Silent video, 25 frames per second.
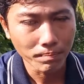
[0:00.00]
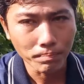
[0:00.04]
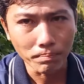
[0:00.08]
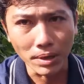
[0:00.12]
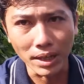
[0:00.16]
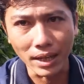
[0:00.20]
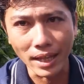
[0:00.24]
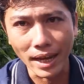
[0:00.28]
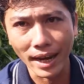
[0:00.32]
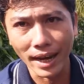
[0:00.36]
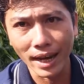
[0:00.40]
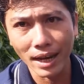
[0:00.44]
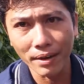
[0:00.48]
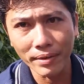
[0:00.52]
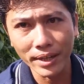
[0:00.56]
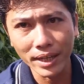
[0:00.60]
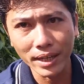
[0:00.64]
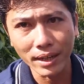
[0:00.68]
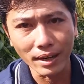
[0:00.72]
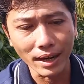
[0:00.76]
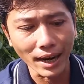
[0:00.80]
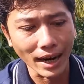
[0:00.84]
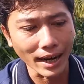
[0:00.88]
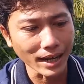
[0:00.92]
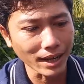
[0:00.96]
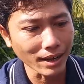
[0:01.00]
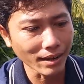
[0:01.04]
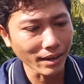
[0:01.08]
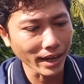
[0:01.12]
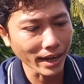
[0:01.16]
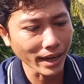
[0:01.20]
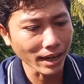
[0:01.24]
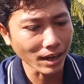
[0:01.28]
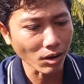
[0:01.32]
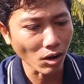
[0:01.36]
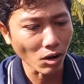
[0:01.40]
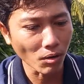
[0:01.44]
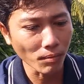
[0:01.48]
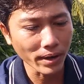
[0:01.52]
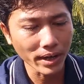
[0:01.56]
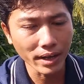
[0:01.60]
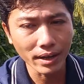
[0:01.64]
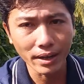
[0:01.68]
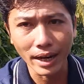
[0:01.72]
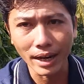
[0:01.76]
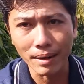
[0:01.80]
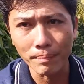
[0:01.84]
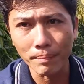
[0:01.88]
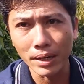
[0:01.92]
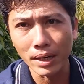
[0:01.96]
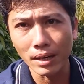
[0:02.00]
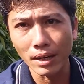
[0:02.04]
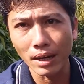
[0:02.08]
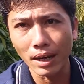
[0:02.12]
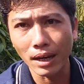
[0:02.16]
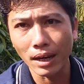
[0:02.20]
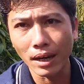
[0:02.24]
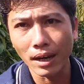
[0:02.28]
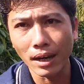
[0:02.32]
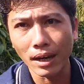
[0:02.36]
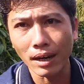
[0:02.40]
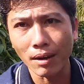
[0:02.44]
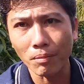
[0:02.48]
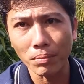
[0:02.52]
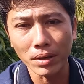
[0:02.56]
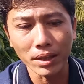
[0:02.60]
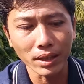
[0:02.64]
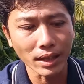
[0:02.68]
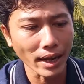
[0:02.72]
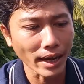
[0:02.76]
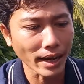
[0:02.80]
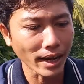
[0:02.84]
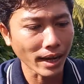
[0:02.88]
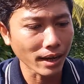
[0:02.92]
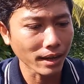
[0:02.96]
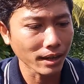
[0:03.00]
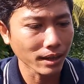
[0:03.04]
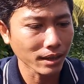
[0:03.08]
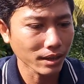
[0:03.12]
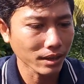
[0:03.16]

mình tha ở phía trên này thôi ha còn phía dưới này mình ờ, không nên tha